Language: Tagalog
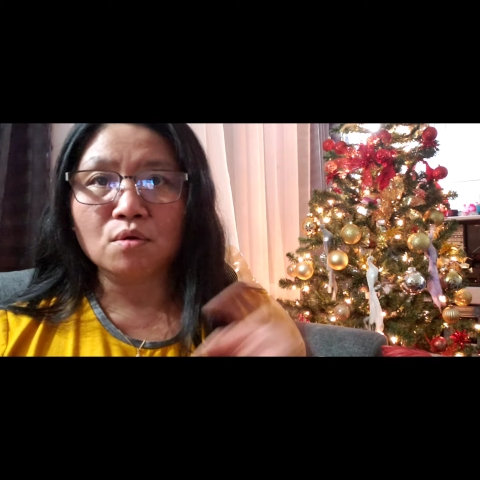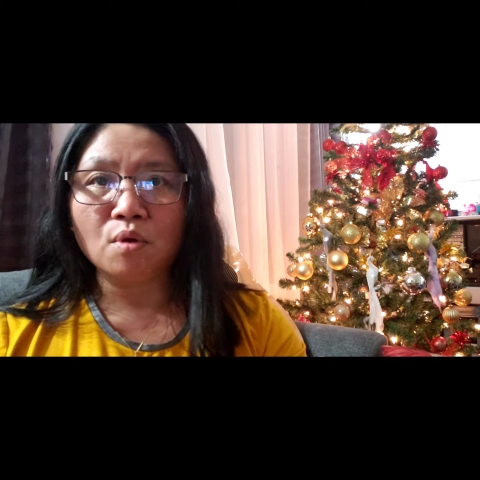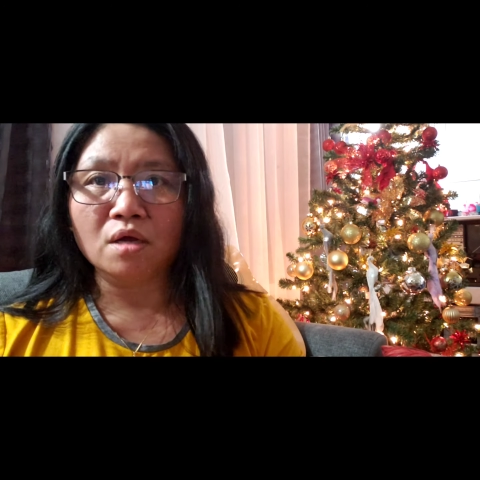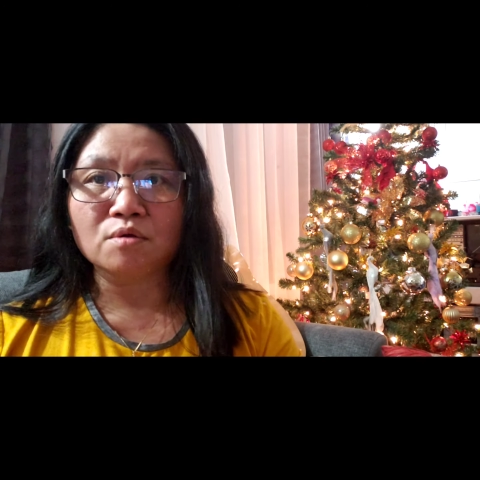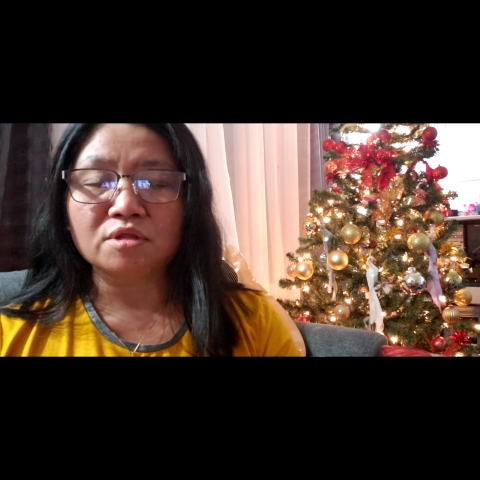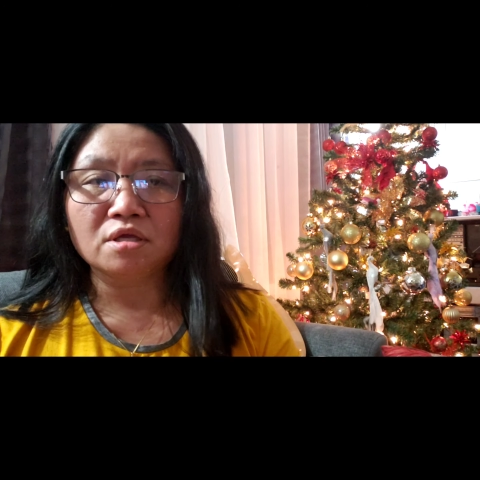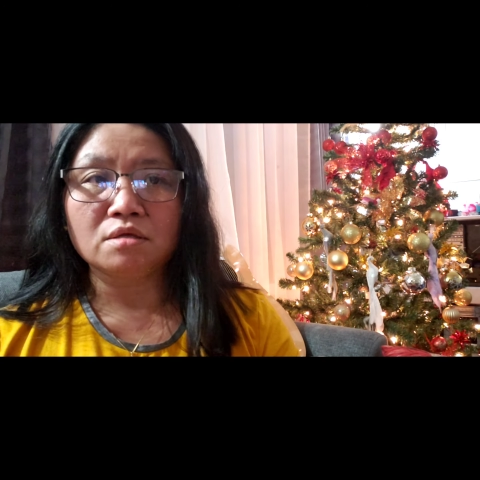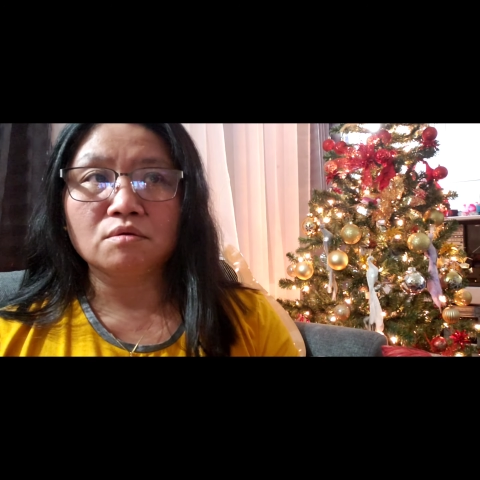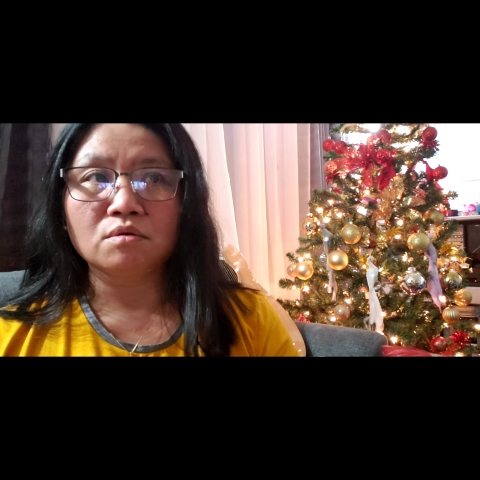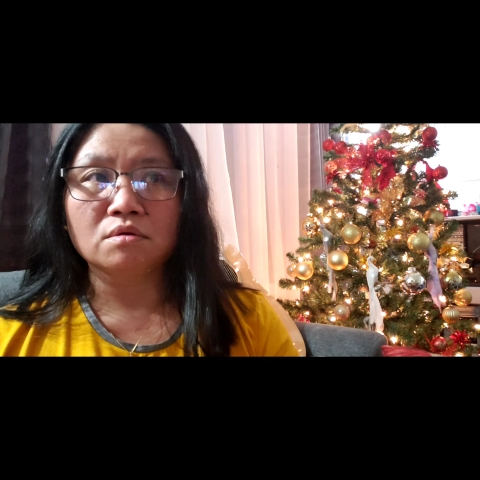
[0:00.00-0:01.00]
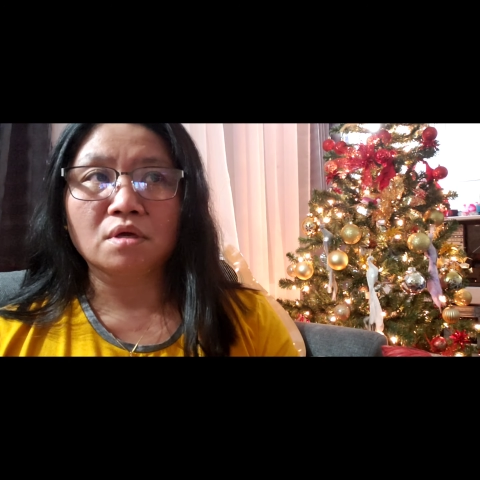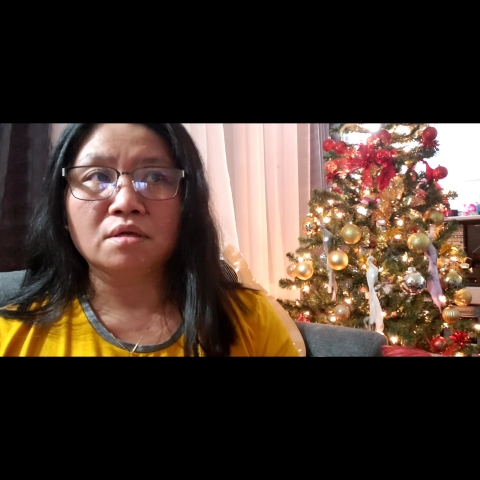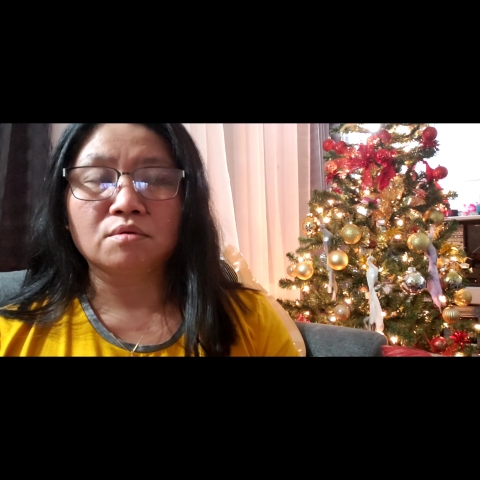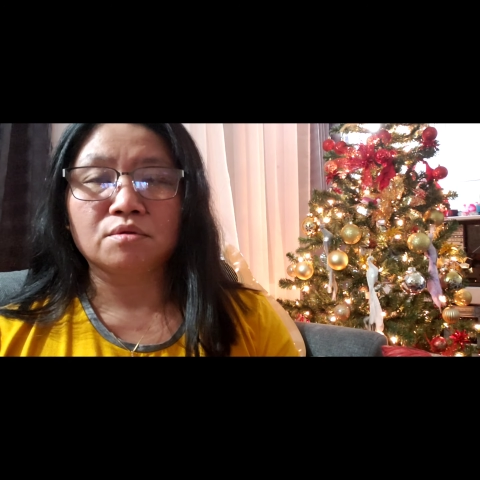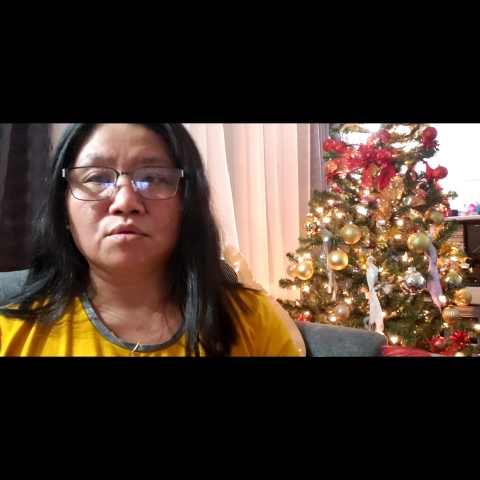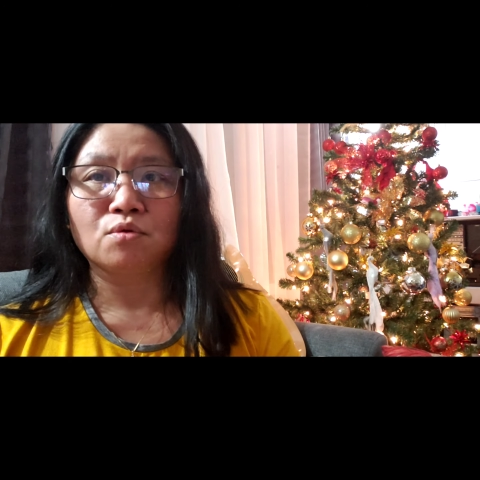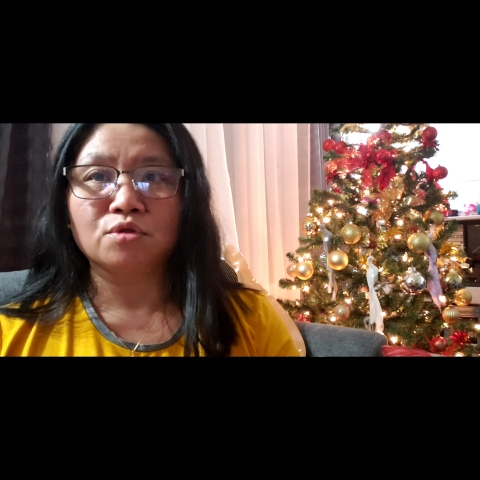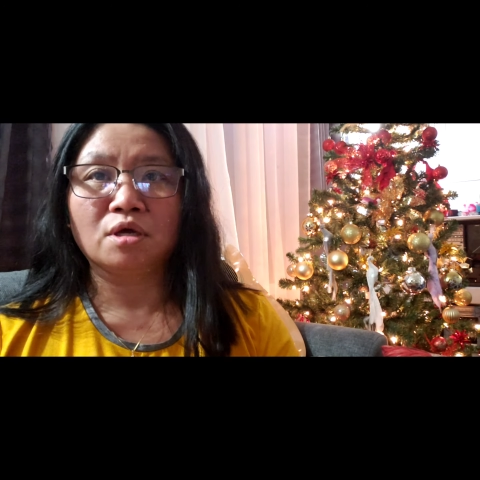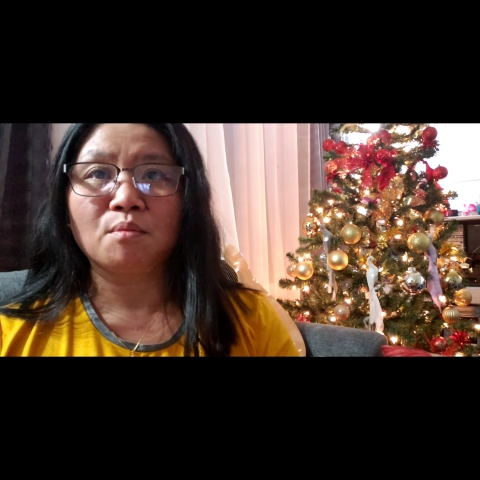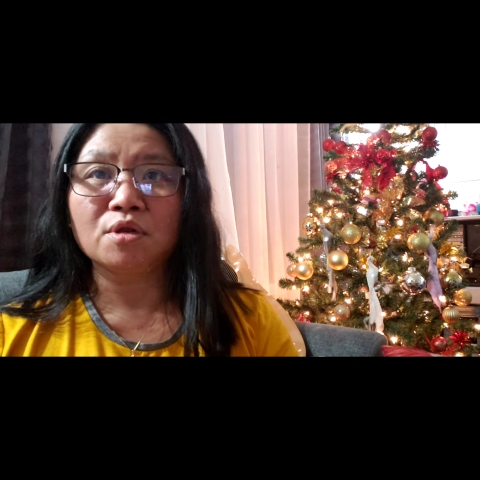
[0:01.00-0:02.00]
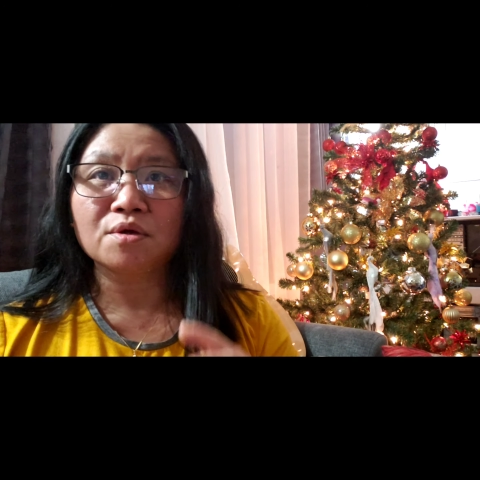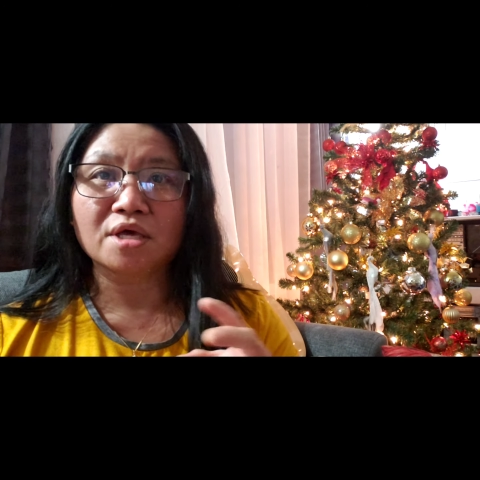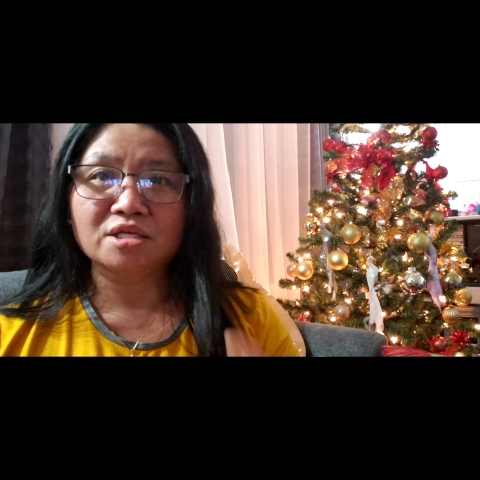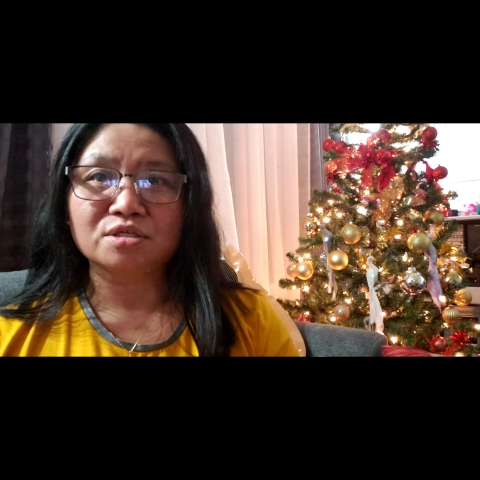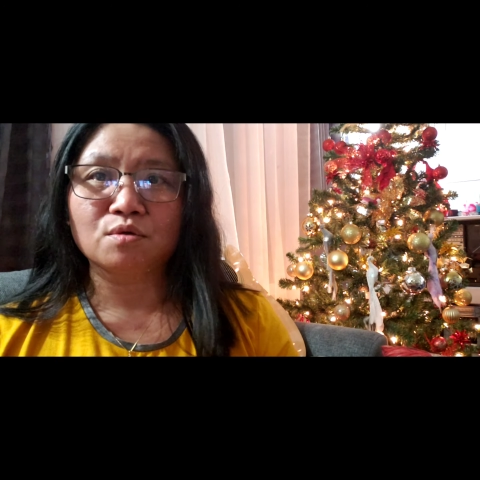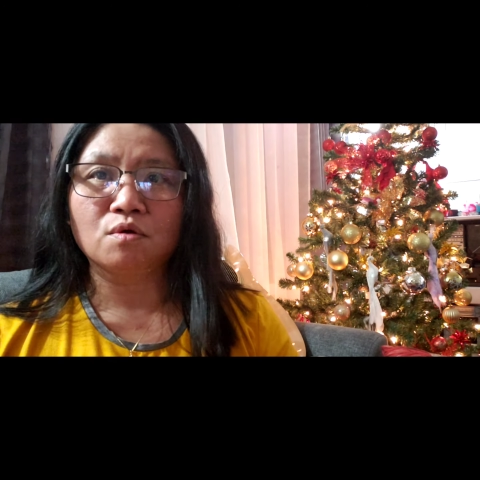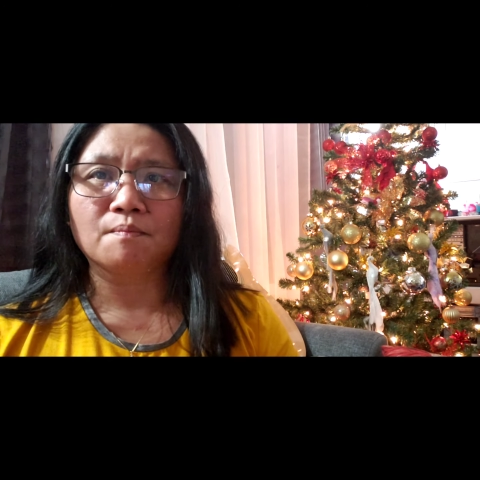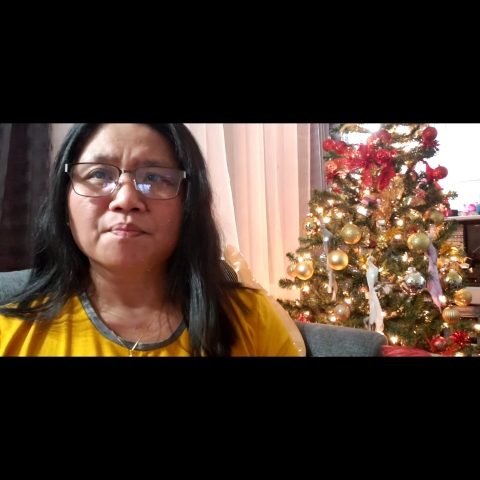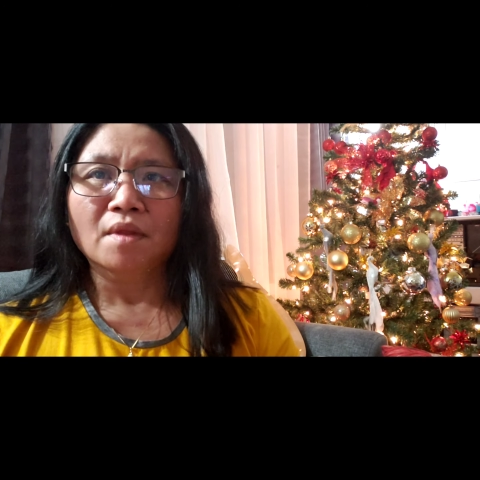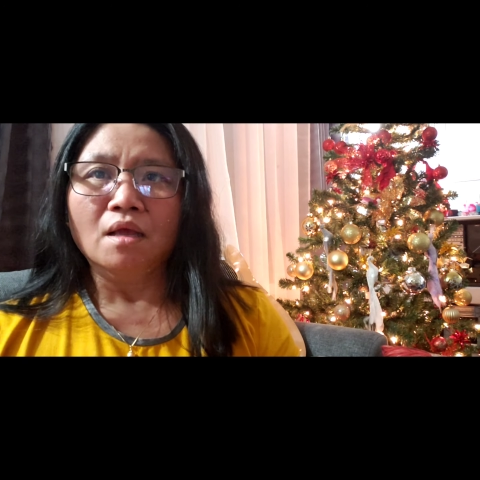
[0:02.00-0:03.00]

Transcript: makuha ko din yung ano ko WH ko